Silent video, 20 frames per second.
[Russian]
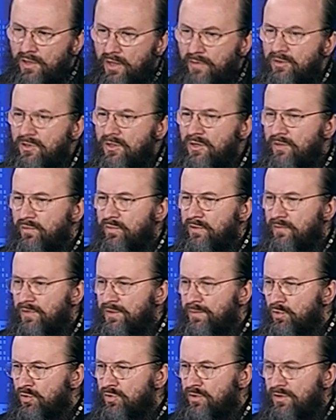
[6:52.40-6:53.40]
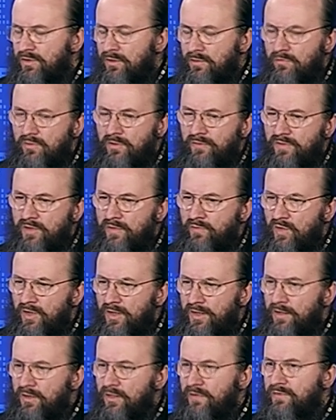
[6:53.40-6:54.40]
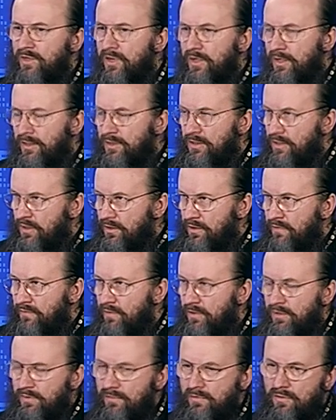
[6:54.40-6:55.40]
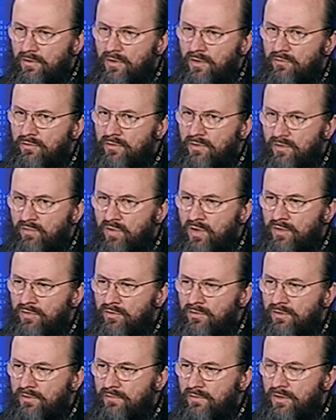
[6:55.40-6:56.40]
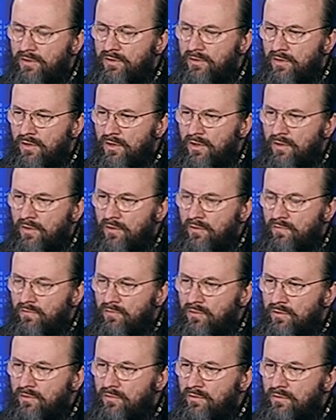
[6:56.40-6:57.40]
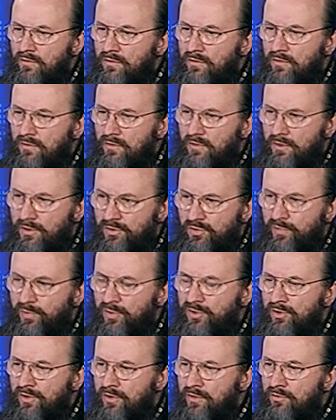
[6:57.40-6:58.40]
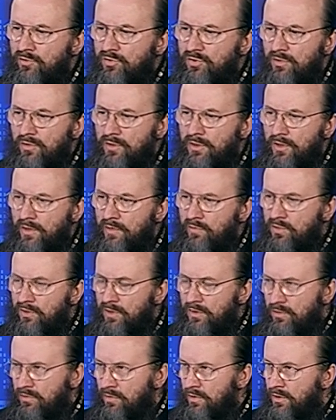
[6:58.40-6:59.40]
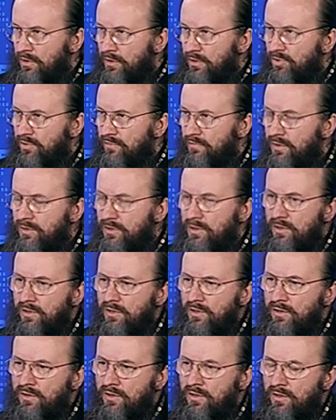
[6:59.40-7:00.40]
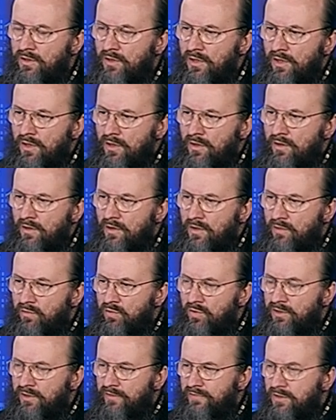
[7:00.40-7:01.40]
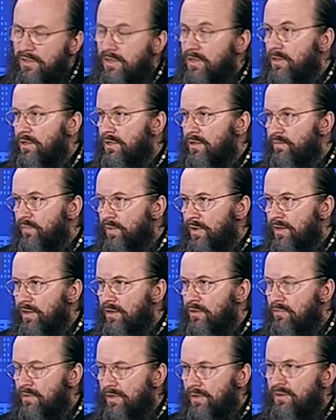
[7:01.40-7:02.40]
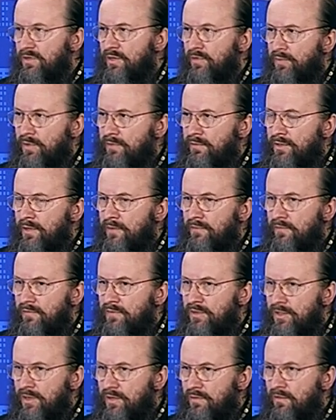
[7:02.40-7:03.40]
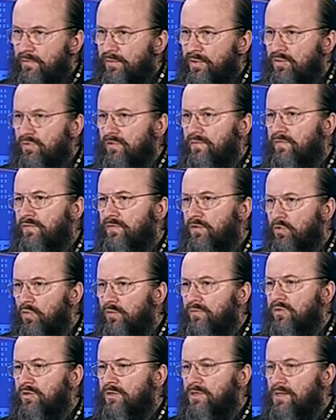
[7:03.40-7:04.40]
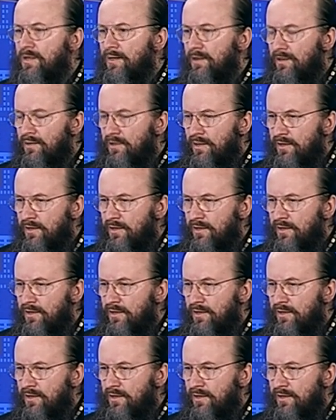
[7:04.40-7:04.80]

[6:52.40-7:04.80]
Там, где не было возможности, ну, не все могли, не все хотели давать свою какую-то обратную связь. Вот. Но хочу подчеркнуть, что это работа не только нашего отдела, это работа всех епархий Украинской Православной Церкви, причем в том числе и